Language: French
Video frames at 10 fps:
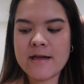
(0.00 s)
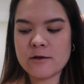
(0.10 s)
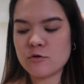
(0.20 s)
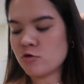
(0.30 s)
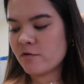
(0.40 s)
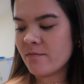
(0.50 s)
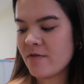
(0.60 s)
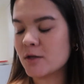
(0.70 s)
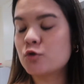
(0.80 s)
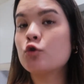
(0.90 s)
Et du coup je vais me
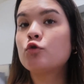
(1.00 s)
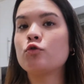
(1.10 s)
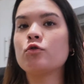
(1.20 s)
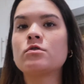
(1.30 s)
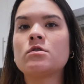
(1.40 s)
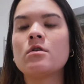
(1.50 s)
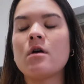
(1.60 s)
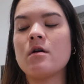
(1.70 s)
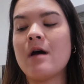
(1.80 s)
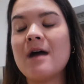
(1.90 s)
faire deux toasts euh,